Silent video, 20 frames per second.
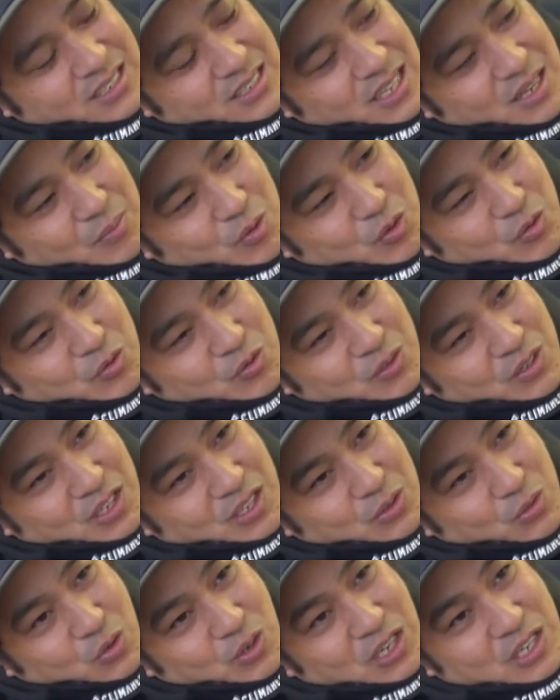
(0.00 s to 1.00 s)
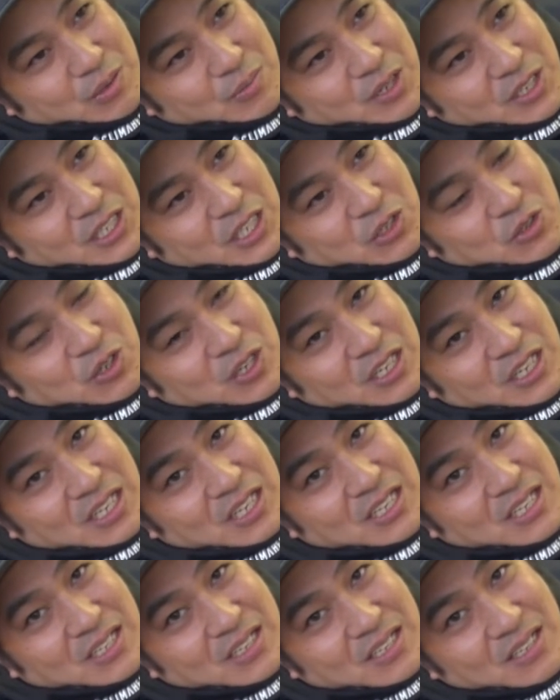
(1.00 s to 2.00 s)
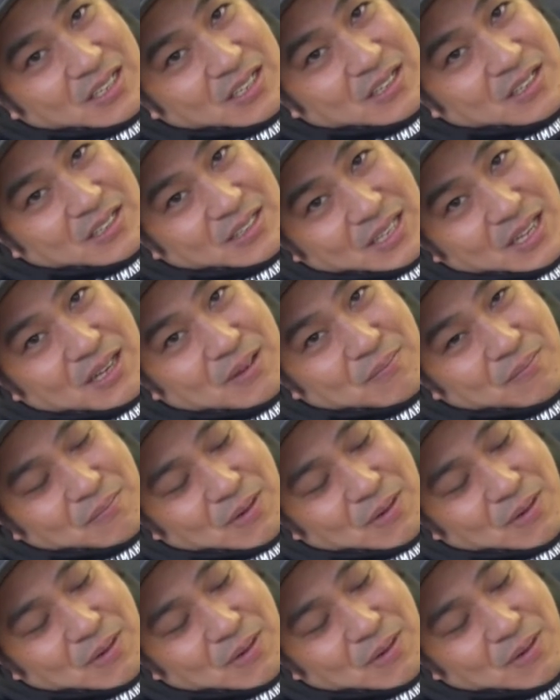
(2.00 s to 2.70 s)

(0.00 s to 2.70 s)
デメオンかどっかに負けた時に、なんかありましたっけ、ね、